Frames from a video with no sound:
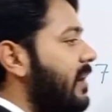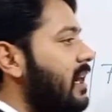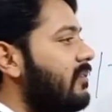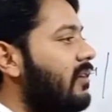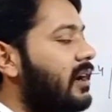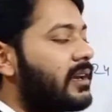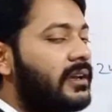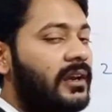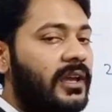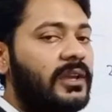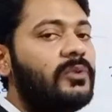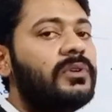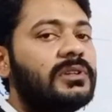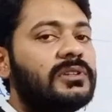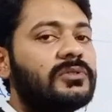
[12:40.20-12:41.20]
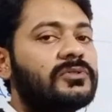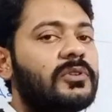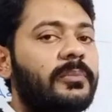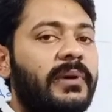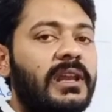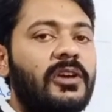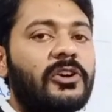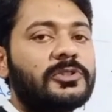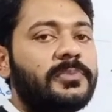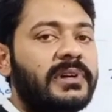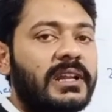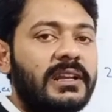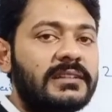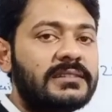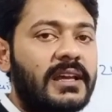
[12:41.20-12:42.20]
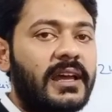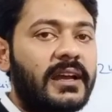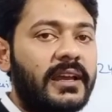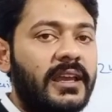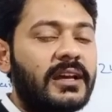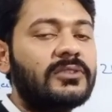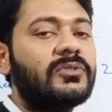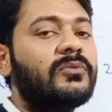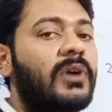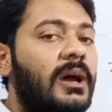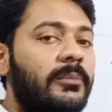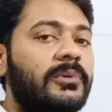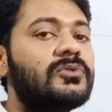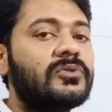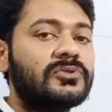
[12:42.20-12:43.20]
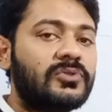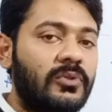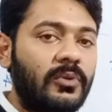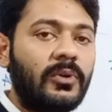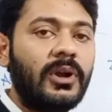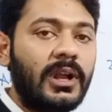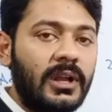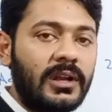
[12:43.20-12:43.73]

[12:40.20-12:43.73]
पहले वाक्य नहीं हुई थी उसको पहले हॉस्पिटल ले जाया गया तो वहां पे जो उसको